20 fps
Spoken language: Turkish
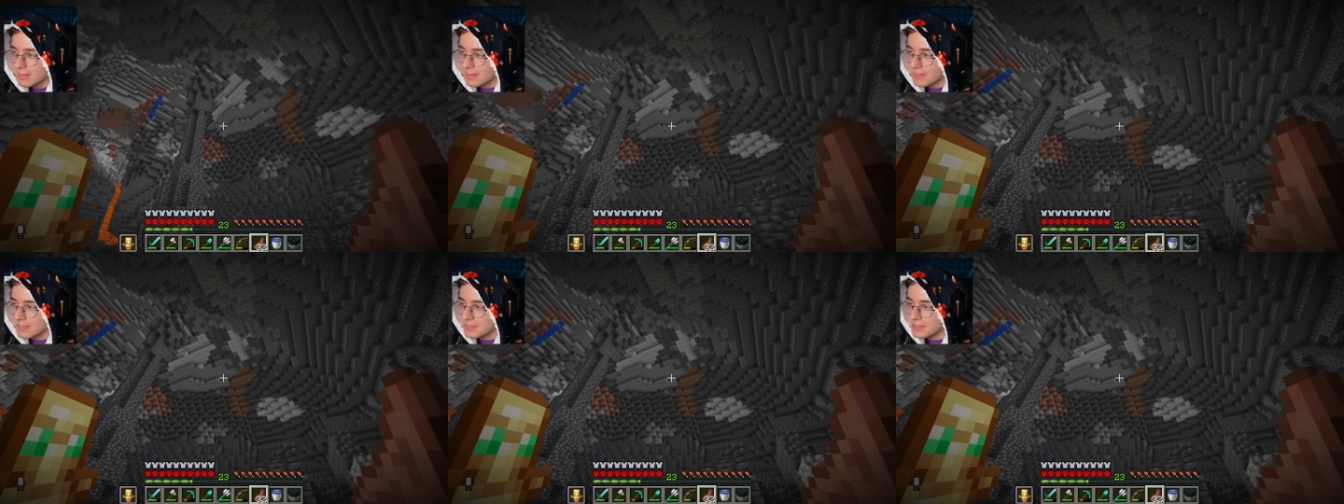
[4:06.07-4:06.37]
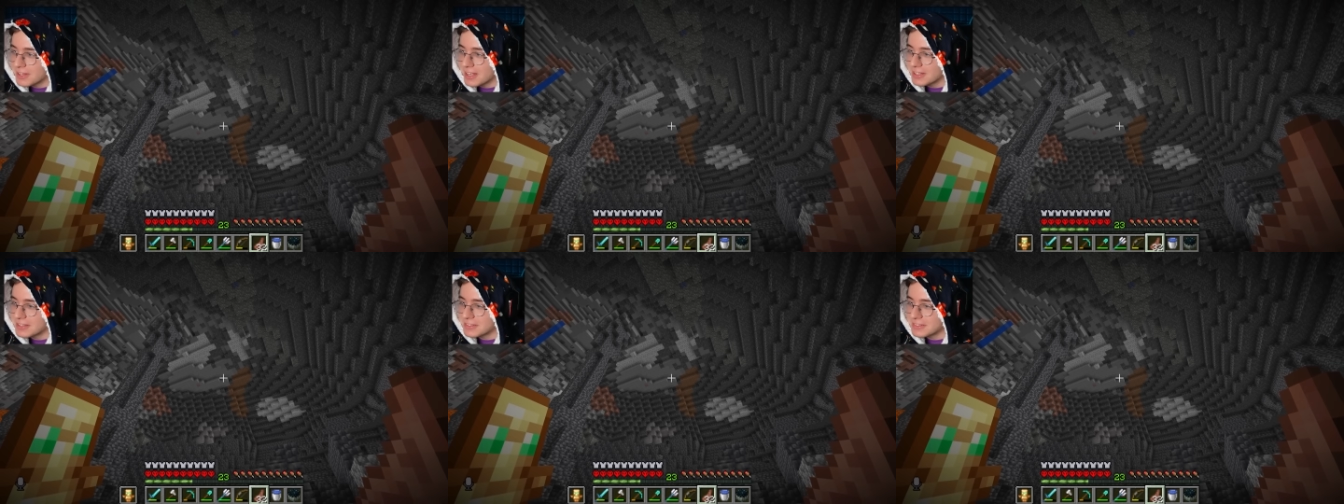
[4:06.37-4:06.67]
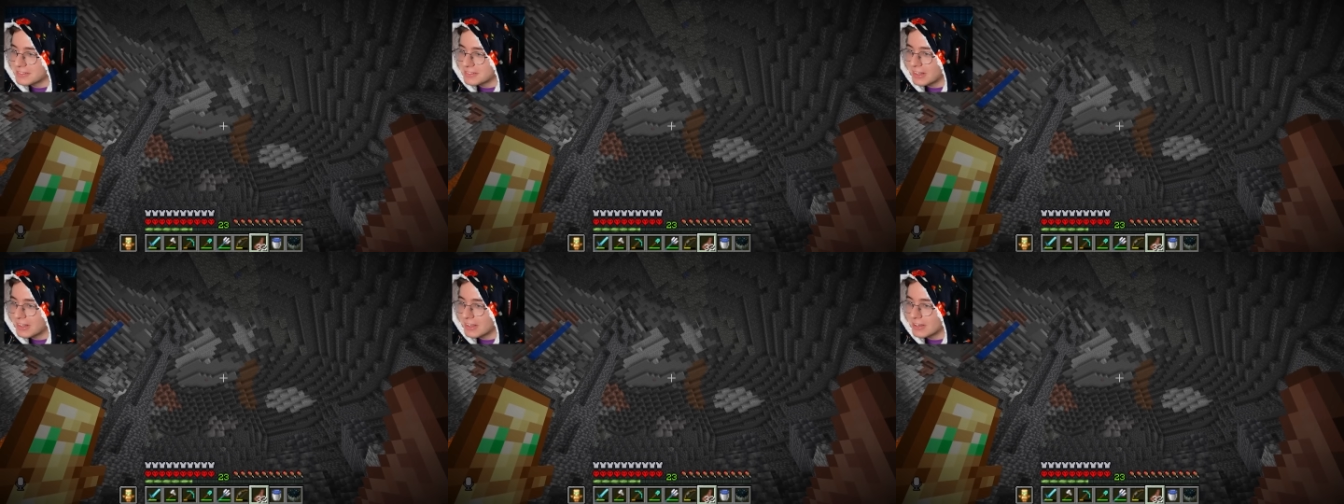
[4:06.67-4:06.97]
İşte Lan,
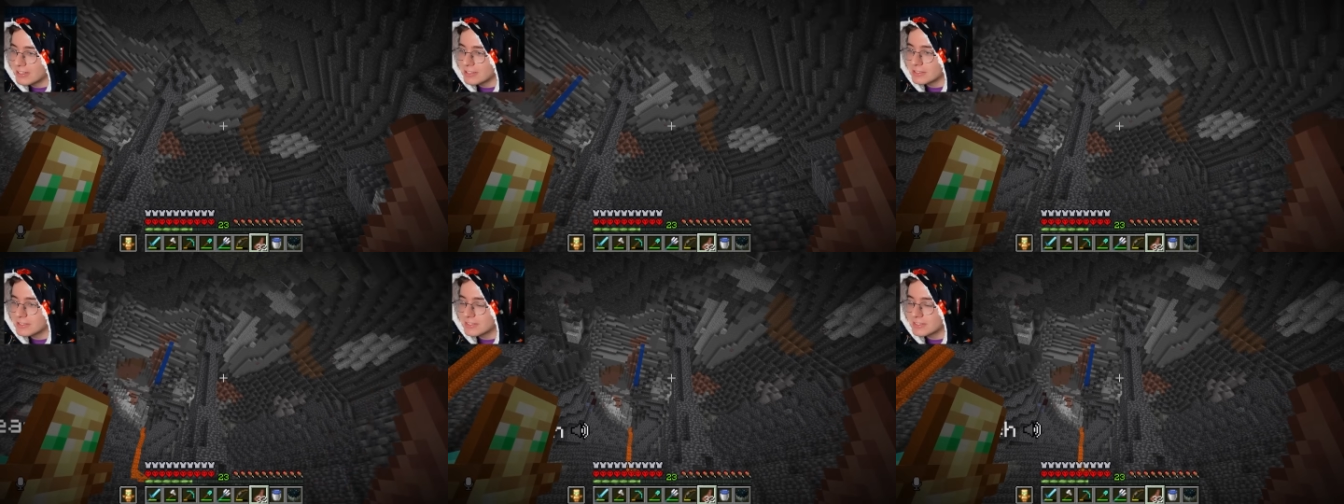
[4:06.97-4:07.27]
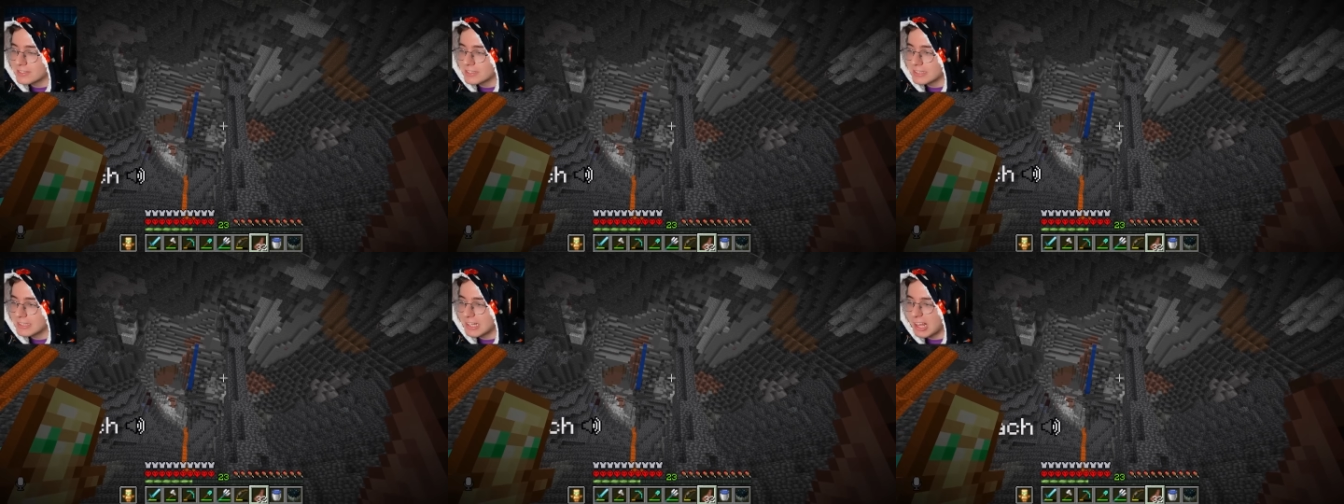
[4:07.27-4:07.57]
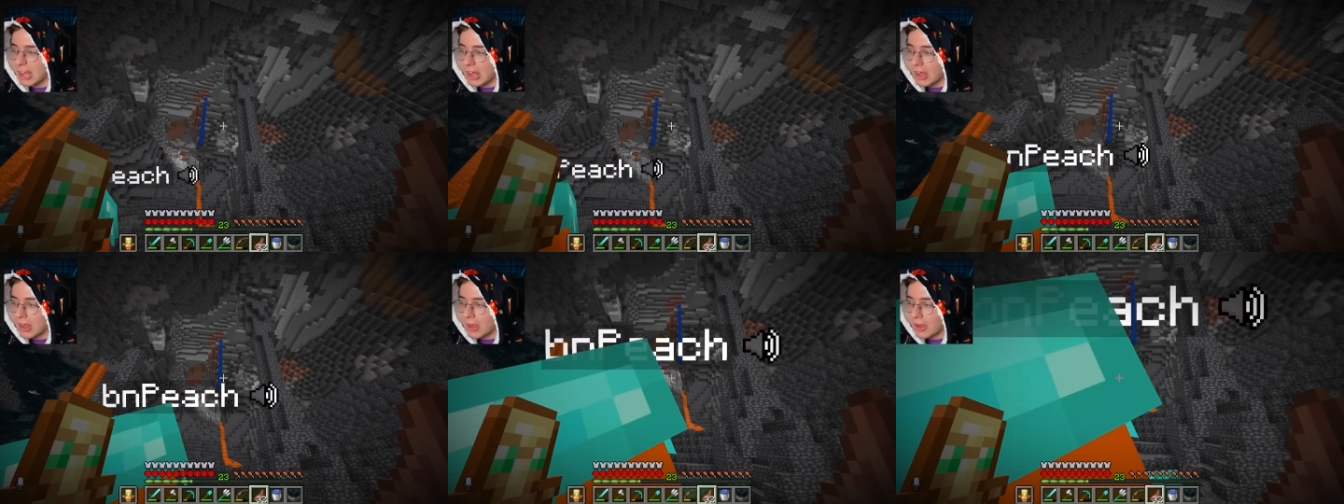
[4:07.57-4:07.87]
bak. Evet. Oo,
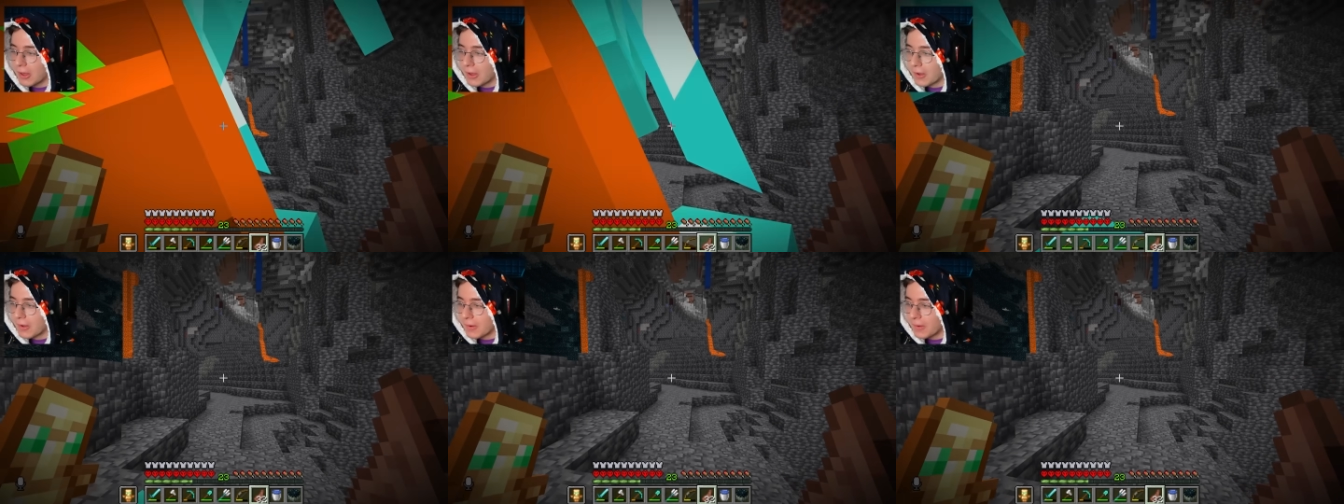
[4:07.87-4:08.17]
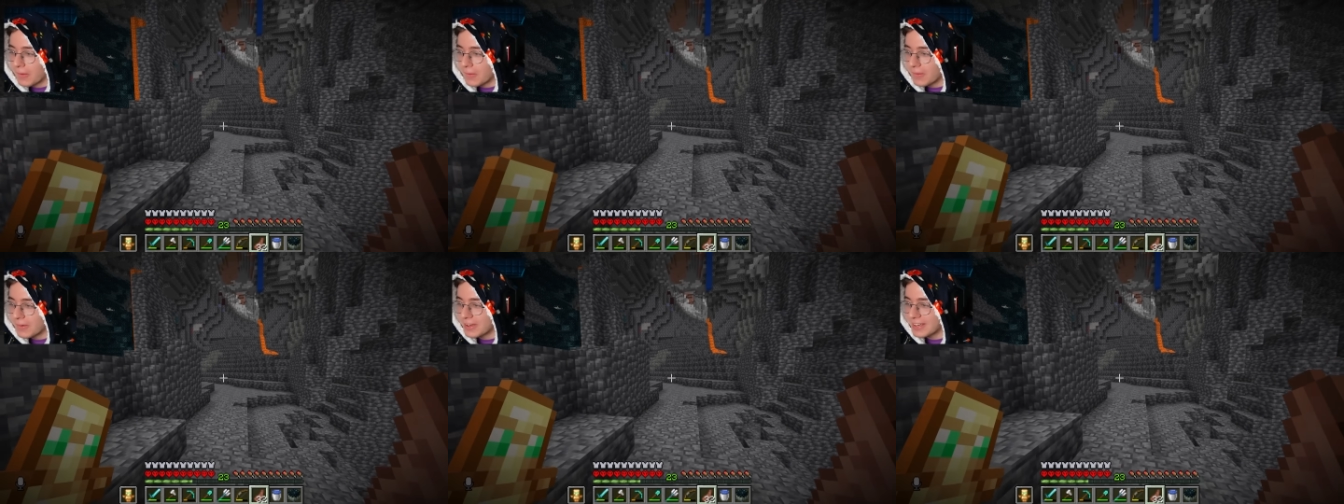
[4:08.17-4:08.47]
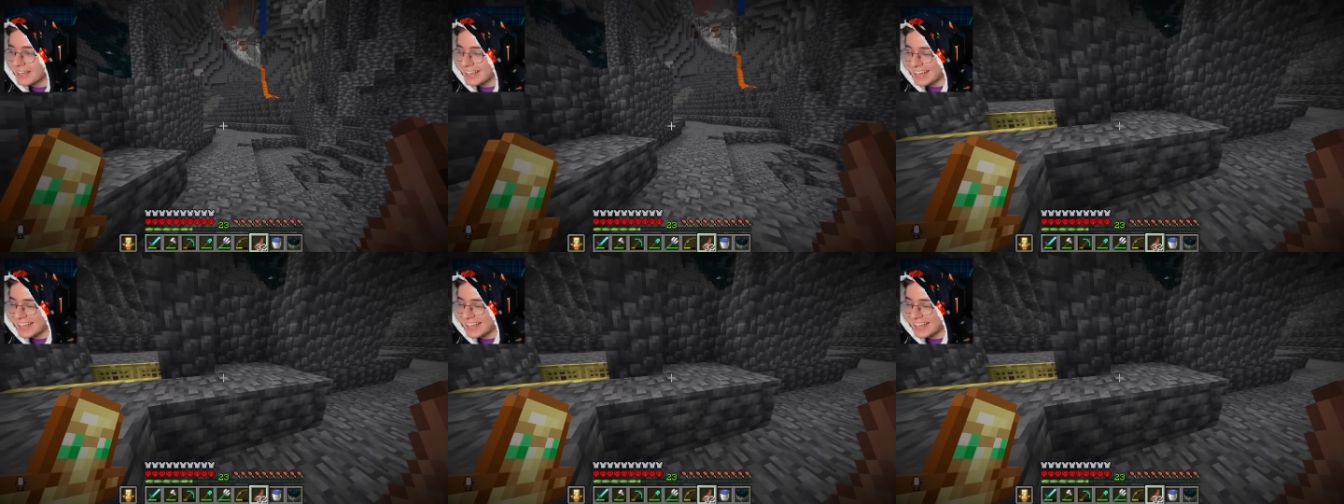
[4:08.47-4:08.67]
Türk polisi geliyor.